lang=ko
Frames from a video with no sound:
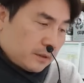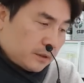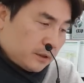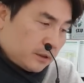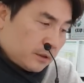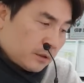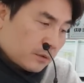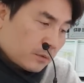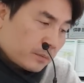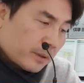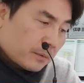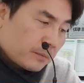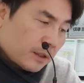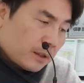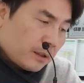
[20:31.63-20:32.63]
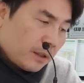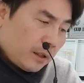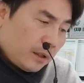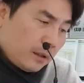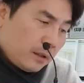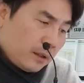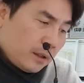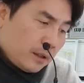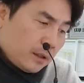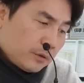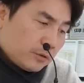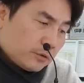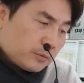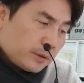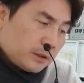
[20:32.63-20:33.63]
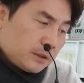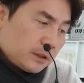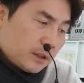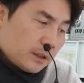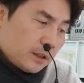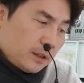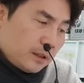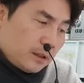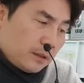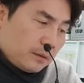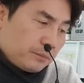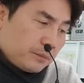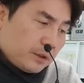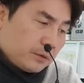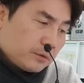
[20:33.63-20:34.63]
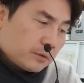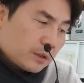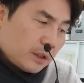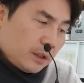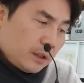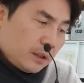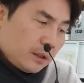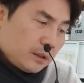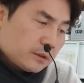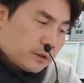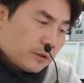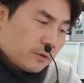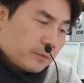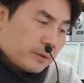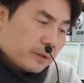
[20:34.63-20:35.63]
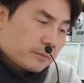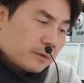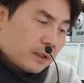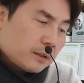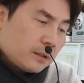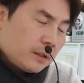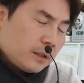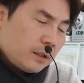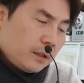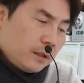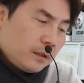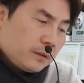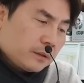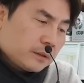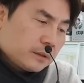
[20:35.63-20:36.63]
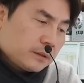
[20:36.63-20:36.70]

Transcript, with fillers: 이천오백만 대, 두 번째가 미국이 천오백만 대,